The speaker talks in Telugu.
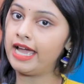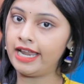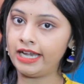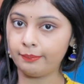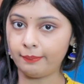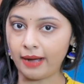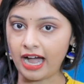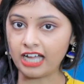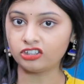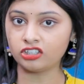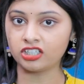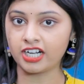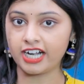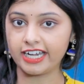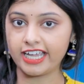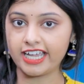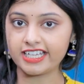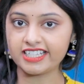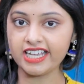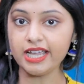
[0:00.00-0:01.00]
వెళ్ళి
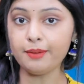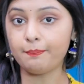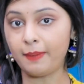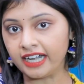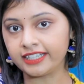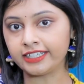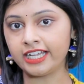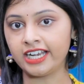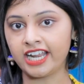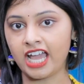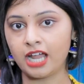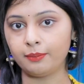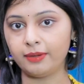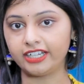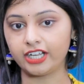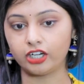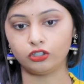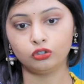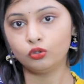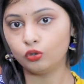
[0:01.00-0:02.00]
బాత్రూమ్ కడిగేసి బట్టలు
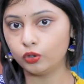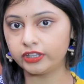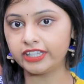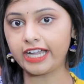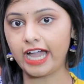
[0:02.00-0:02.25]
నానబెట్టాను